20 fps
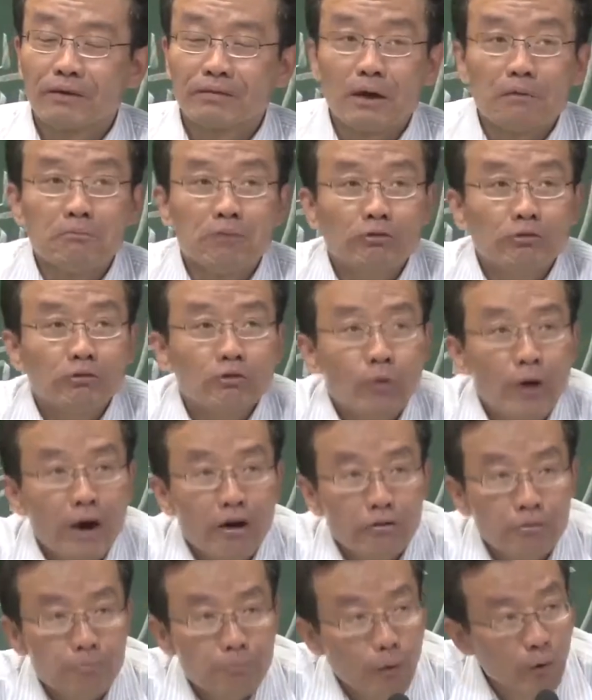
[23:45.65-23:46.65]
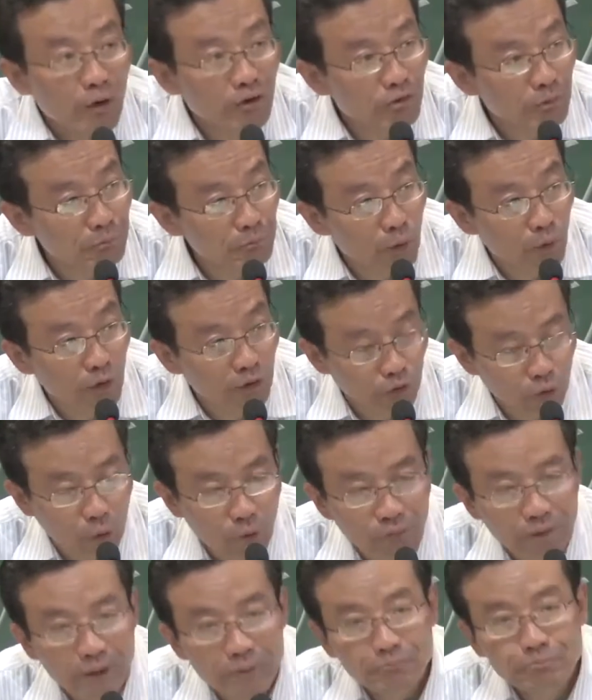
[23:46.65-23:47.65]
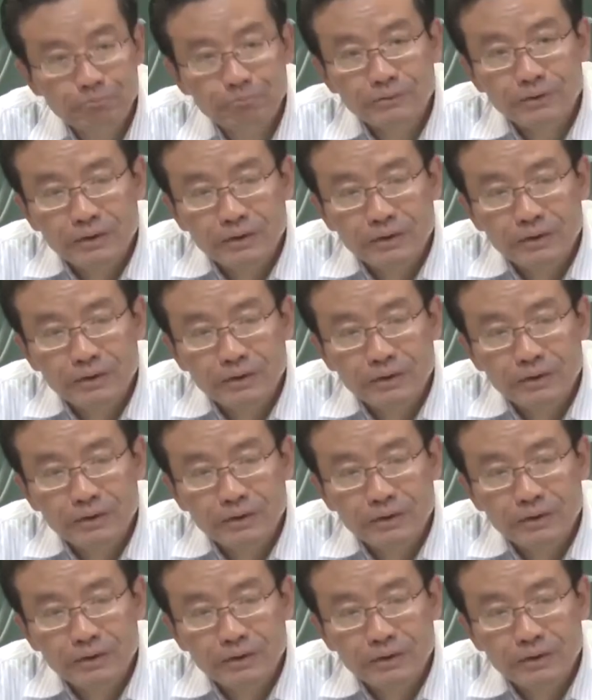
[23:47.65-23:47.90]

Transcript: 他们无为而无不为是不会懂的。